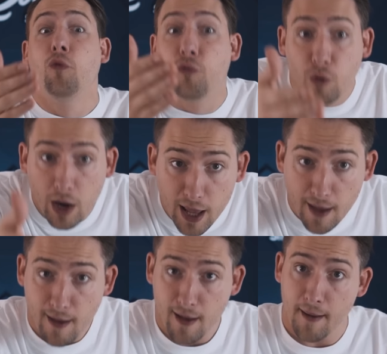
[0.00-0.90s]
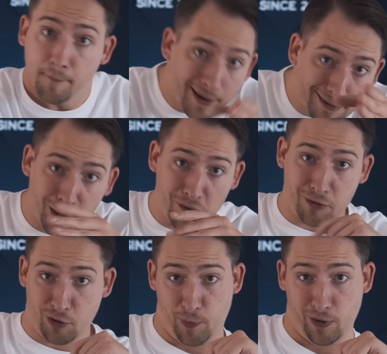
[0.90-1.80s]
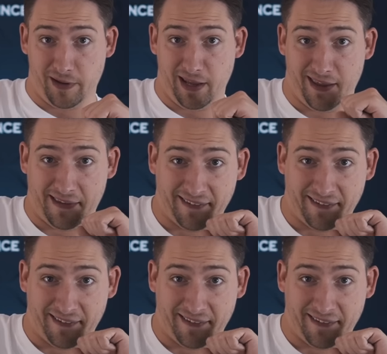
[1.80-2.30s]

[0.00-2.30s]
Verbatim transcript: voilà Maintenant, tu peux le dire